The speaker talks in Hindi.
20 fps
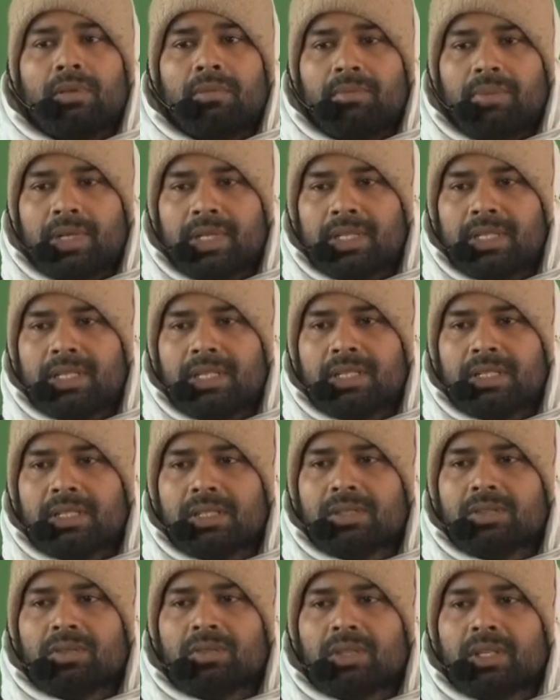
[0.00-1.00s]
ब्रजेश
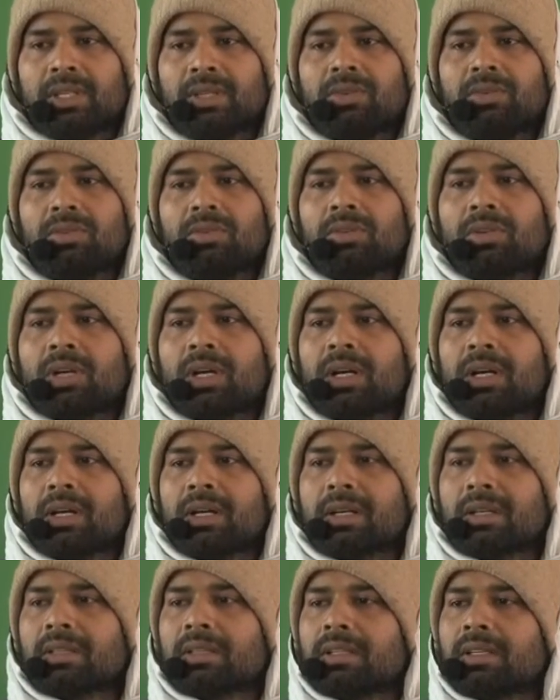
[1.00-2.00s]
सुतयो का
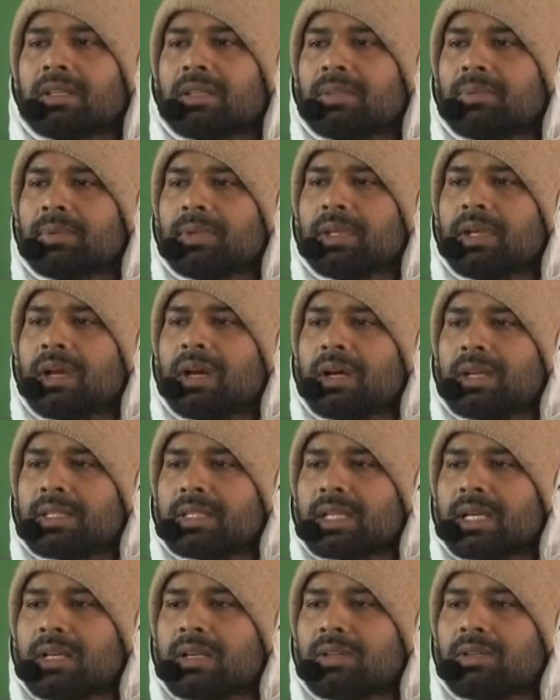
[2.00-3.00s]
अर्थ यद्यपि
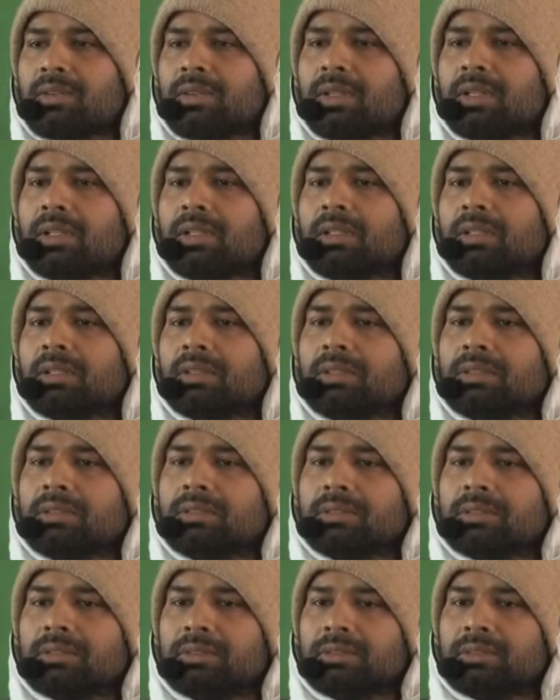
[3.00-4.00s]
आचार्यों ने
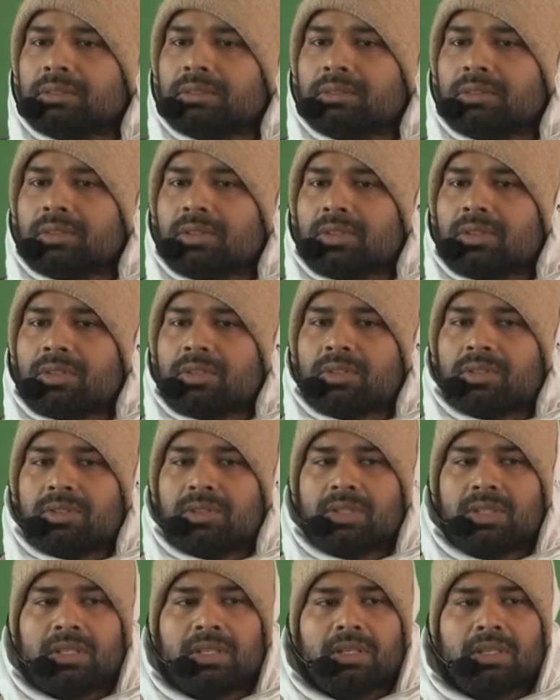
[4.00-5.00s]

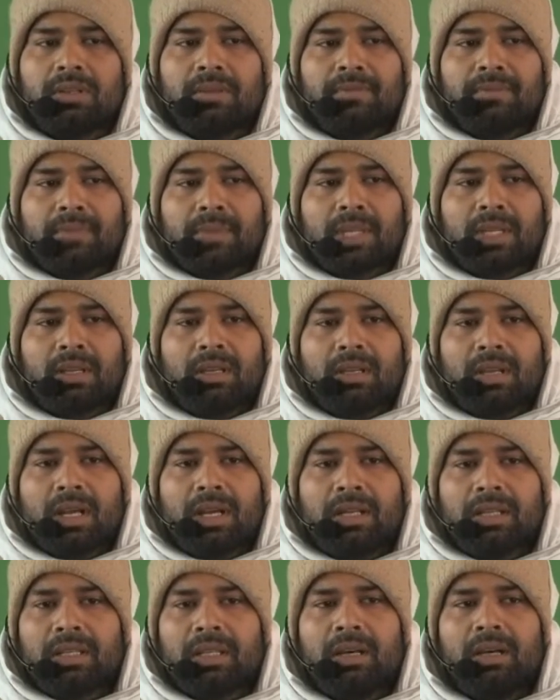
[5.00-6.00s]
श्री
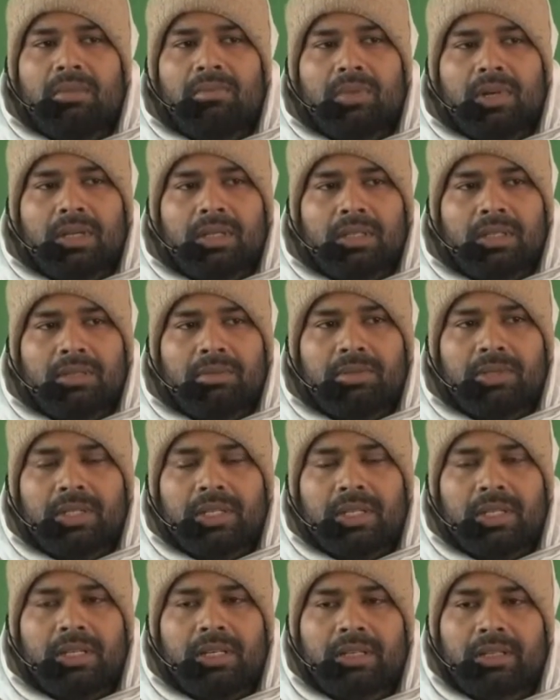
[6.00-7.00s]
राधा माधव
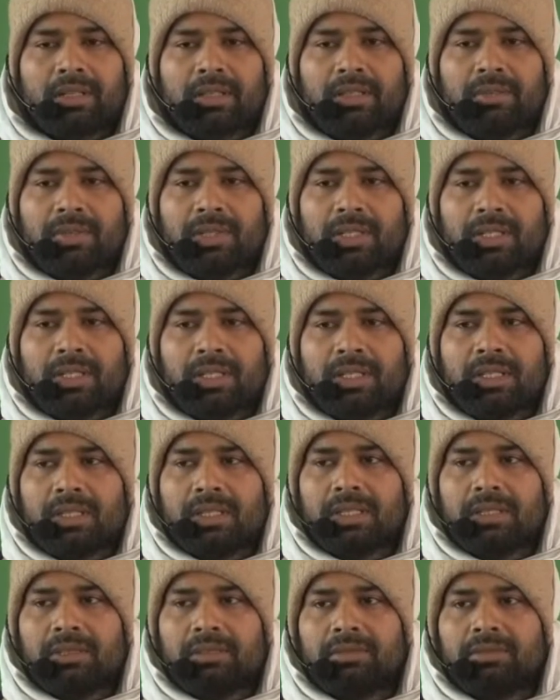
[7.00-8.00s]
यह अर्थ भी किया
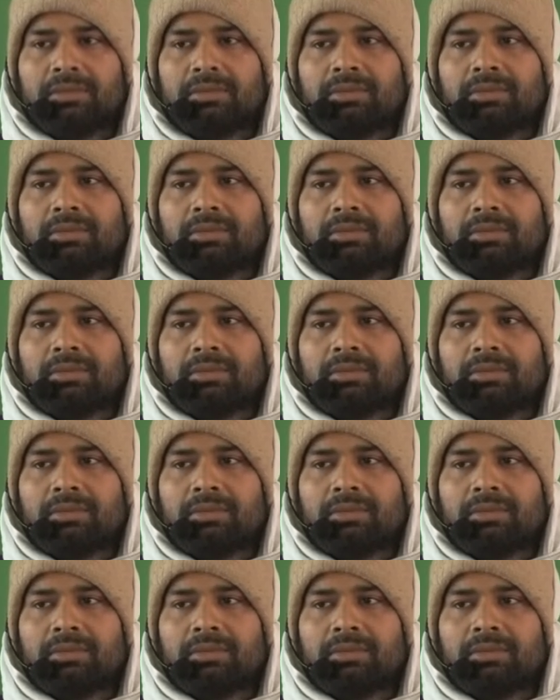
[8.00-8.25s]
है